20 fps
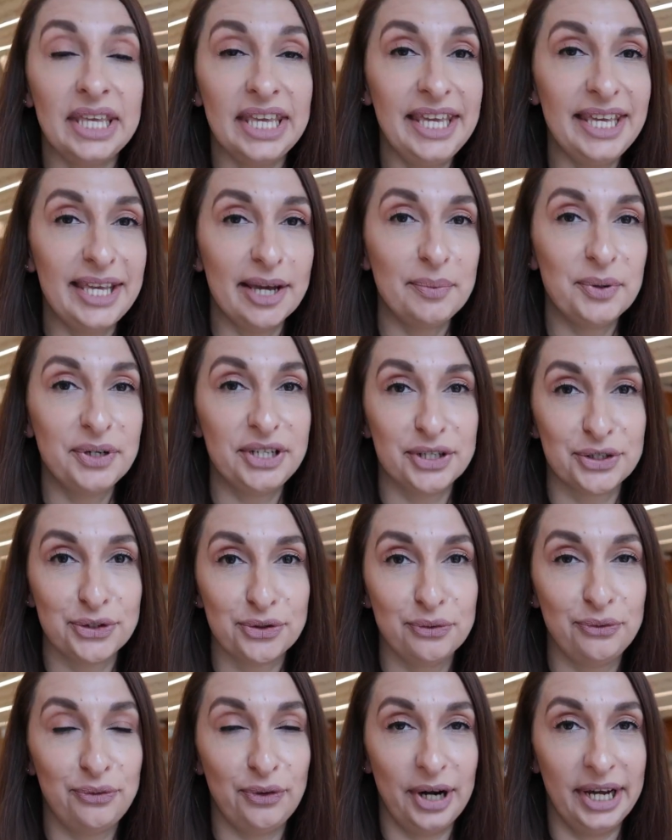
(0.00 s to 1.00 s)
Ich habe euch ja
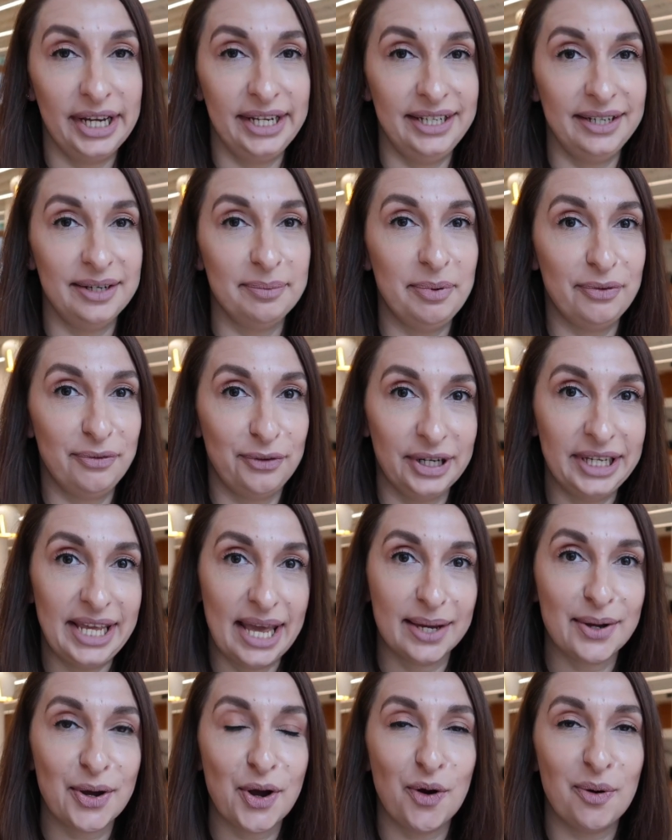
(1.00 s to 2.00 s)
schon vorhin, bevor ich
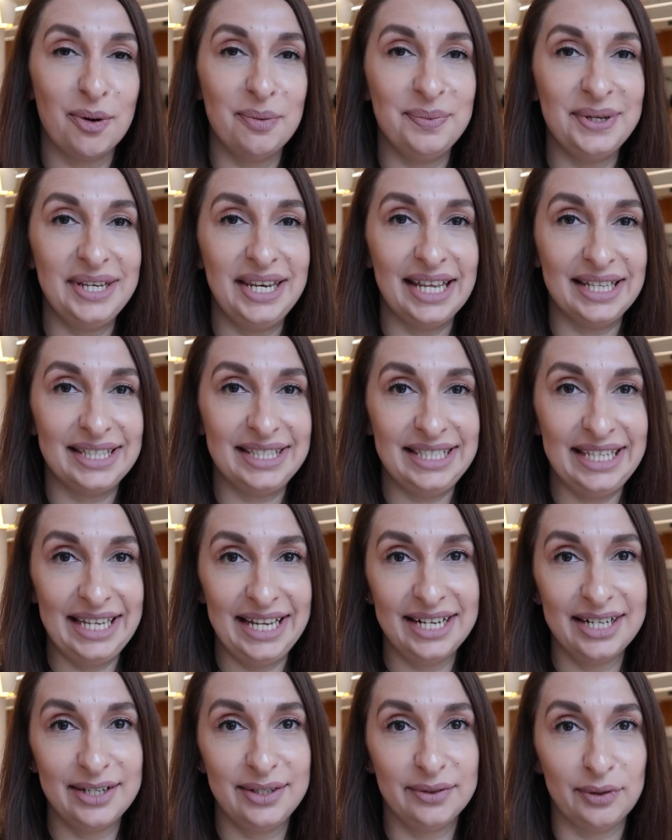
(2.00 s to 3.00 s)
hergekommen bin,
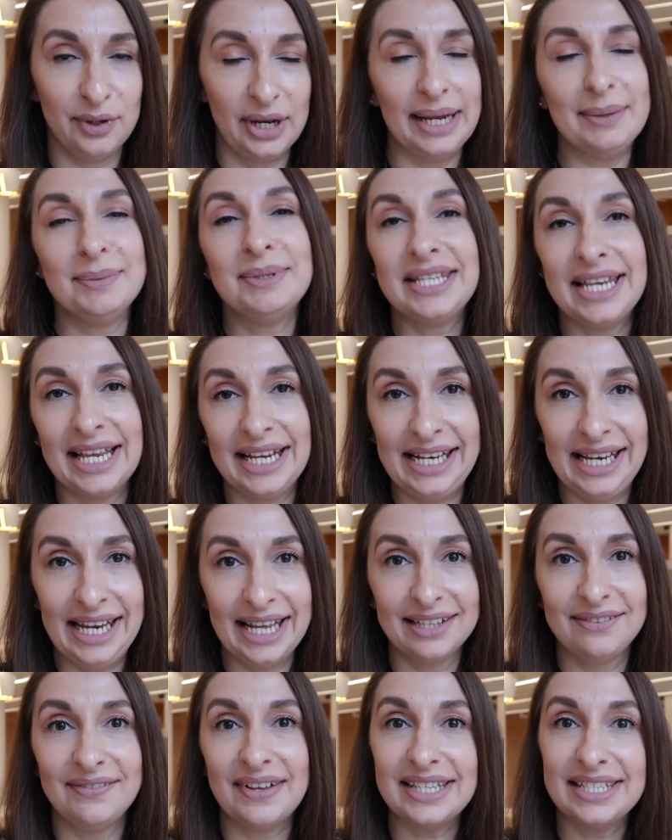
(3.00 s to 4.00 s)
erzählt oder ein bisschen
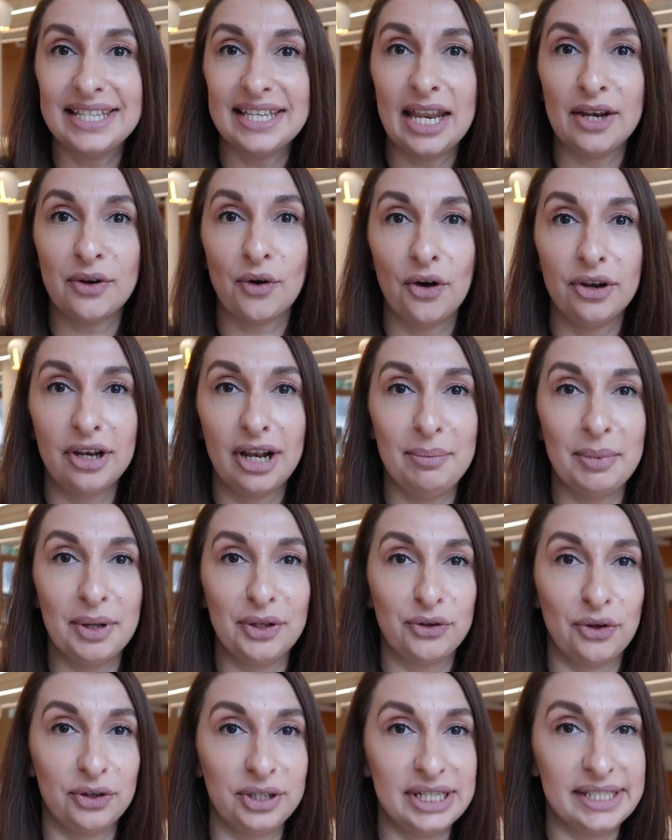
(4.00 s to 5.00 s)
erklärt, was denn ein Ronald
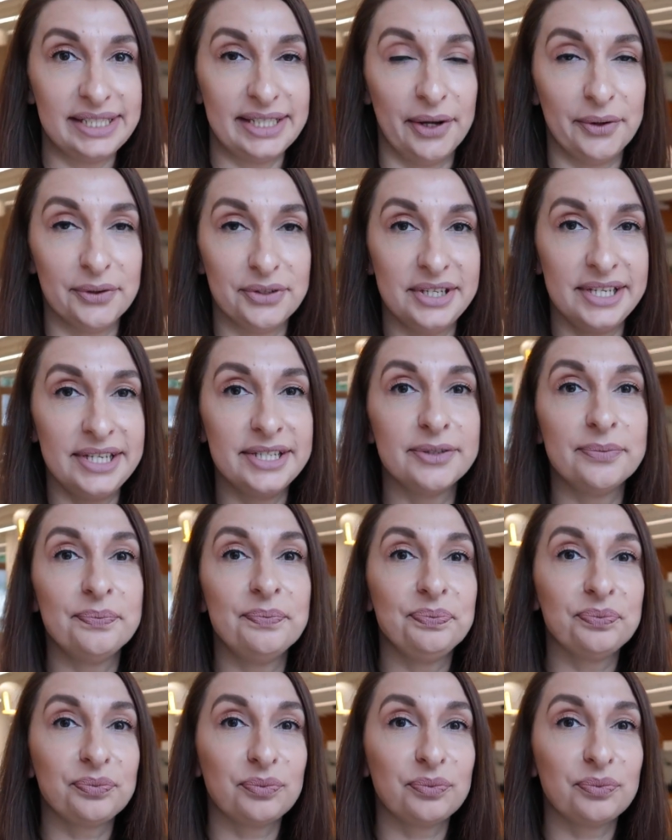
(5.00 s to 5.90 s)
McDonalds Haus ist.